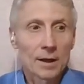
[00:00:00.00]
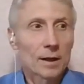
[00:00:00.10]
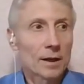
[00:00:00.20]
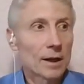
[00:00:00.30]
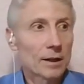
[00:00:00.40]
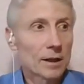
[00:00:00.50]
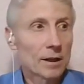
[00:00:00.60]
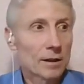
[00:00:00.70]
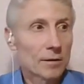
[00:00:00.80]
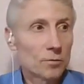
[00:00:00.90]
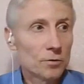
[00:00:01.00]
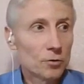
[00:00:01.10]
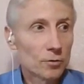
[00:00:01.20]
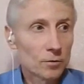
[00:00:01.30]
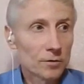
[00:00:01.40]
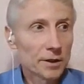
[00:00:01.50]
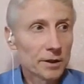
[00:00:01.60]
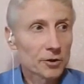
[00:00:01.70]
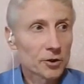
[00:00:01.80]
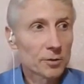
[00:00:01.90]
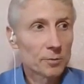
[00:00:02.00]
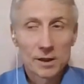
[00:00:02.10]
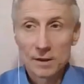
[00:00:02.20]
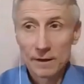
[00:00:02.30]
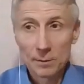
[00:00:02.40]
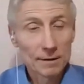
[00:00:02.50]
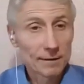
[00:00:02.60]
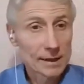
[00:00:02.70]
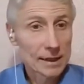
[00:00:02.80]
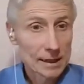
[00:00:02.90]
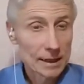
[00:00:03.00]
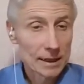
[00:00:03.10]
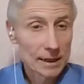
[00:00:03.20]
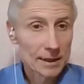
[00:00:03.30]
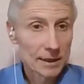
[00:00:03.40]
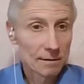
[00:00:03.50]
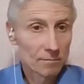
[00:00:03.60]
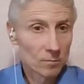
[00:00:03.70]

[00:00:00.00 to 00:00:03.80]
а, она, у нее внутри должны были сформироваться ценности,